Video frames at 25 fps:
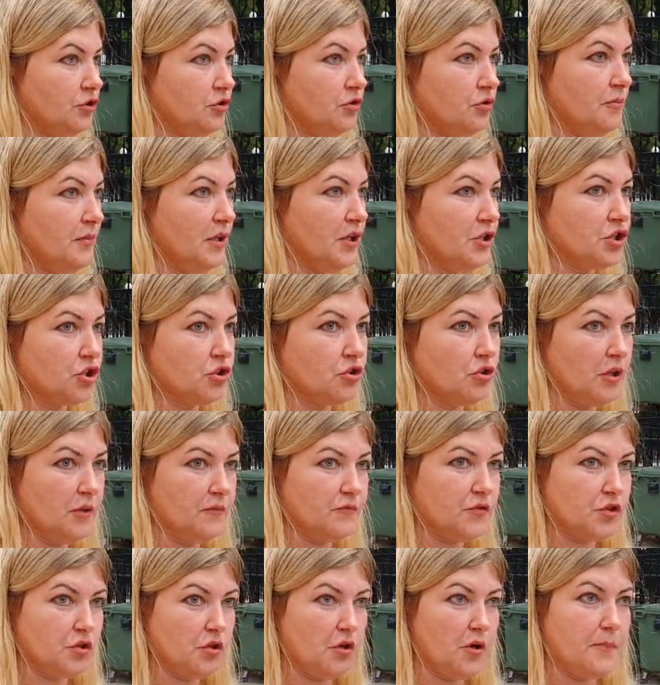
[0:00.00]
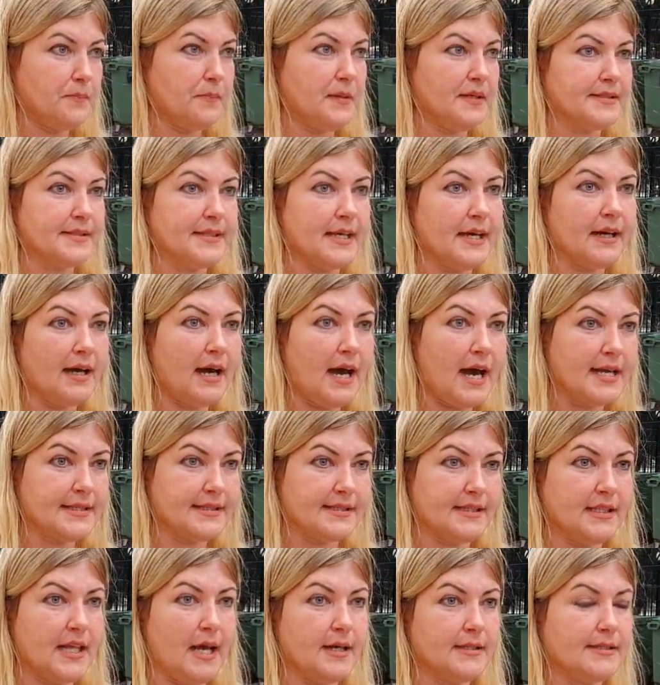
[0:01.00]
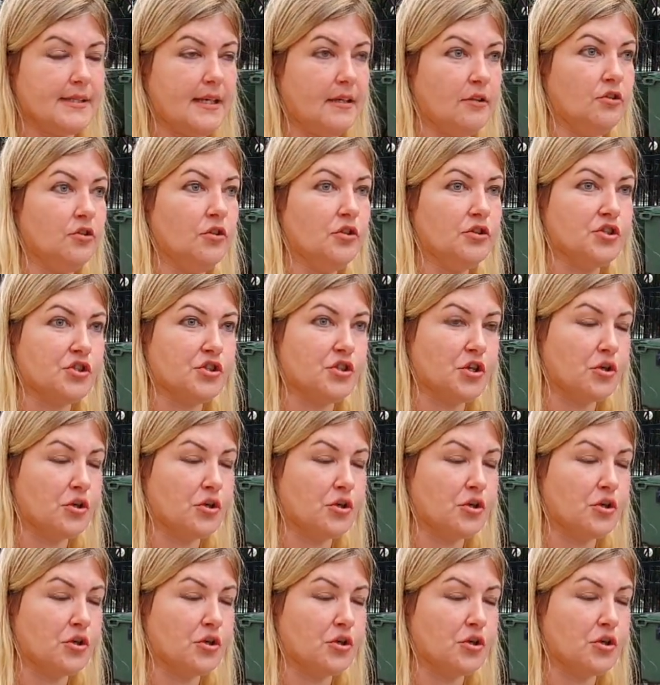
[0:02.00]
думают, что им все безнаказанно сойдет с